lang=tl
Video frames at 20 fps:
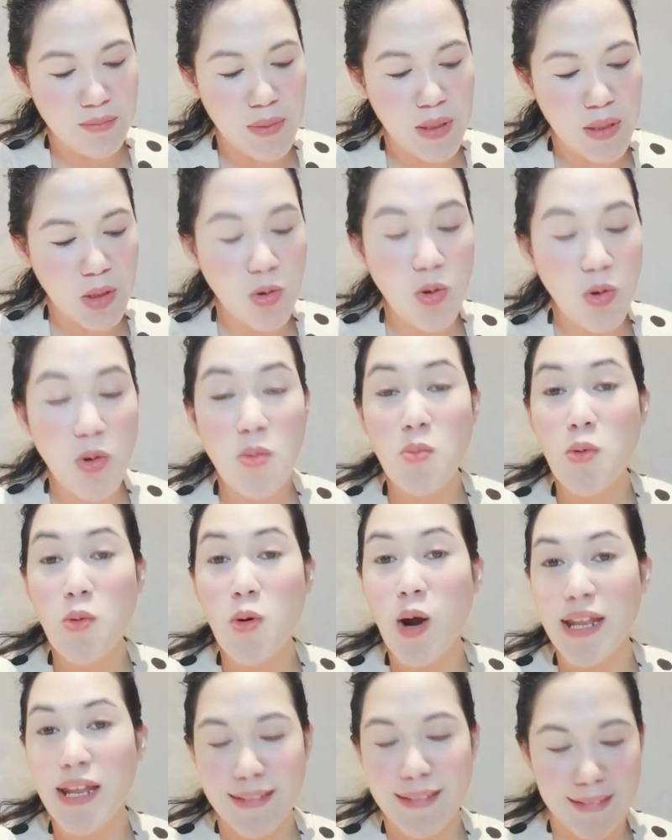pitong
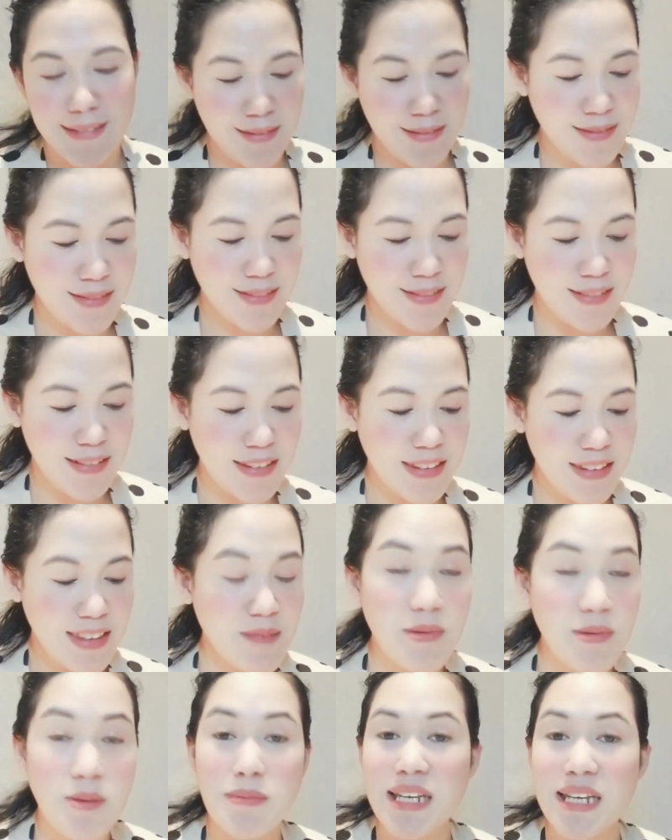buwan
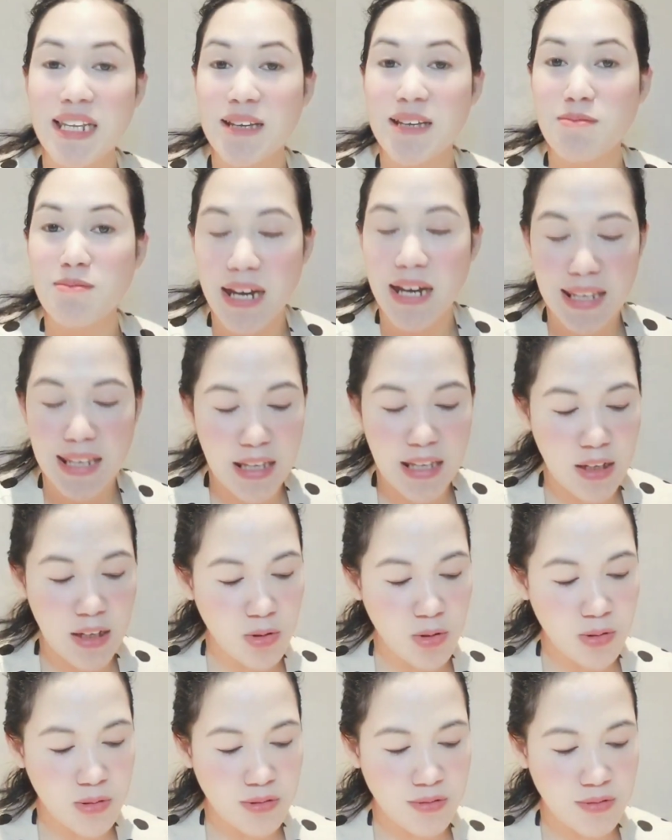na pabalik-balik
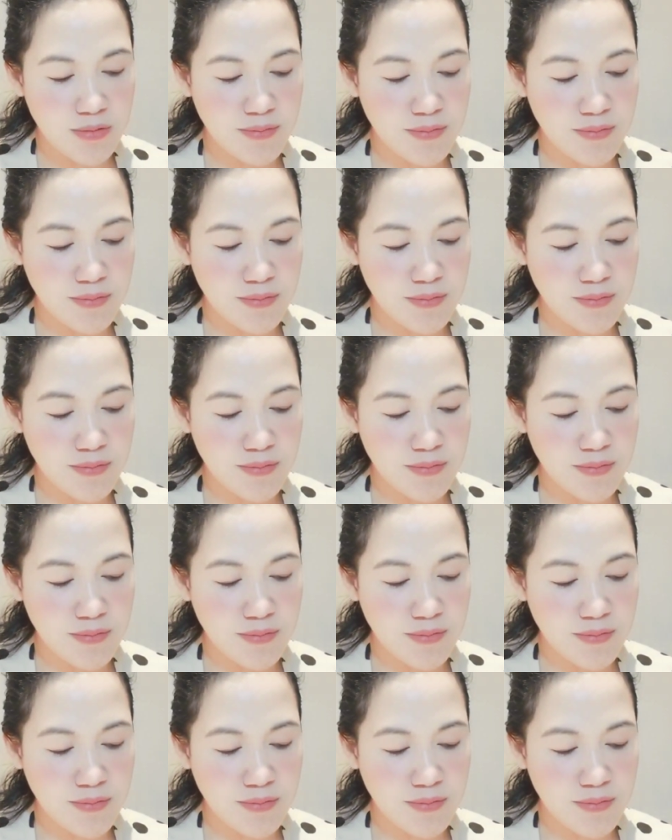ako